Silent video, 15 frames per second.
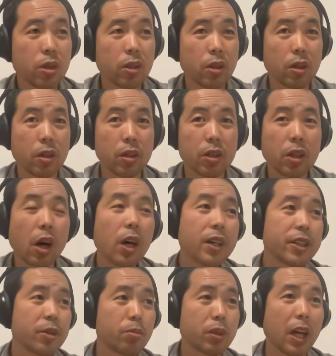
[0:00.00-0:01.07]
就是伤
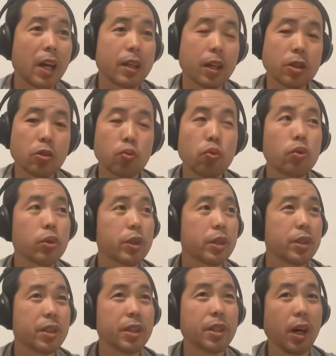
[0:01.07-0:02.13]
害性不大，但是侮辱
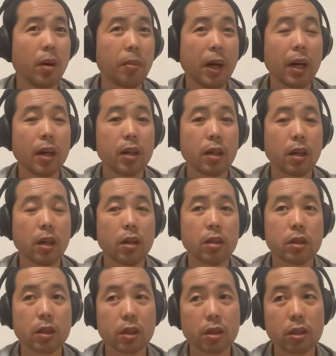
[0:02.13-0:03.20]
性极强吧，
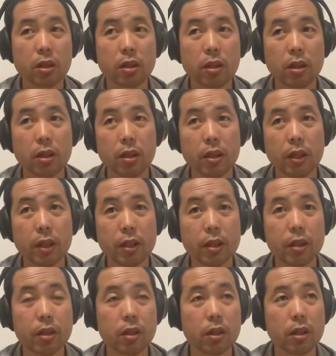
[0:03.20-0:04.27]
嗯，这个事情也
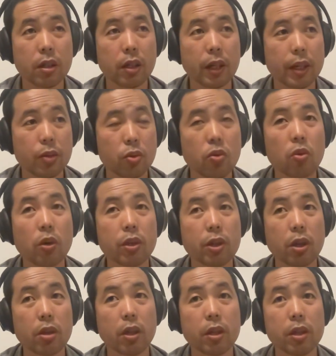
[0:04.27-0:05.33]
其实给中国
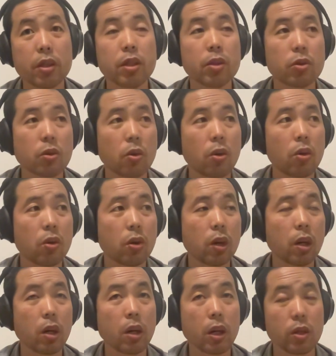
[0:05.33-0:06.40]
敲响一警钟
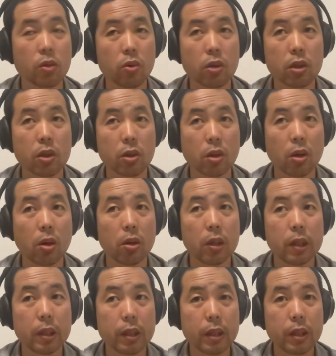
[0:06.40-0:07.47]
啊，很多的时候。
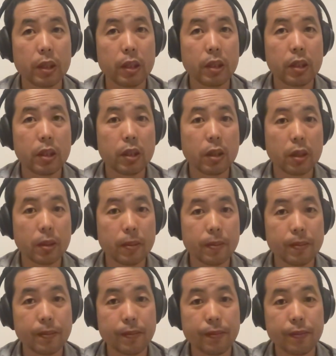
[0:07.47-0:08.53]

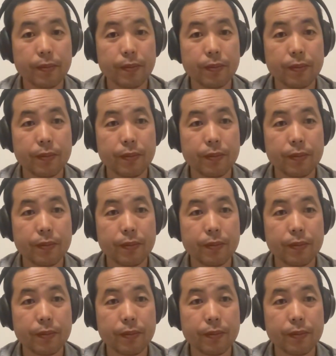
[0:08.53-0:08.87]
嗯，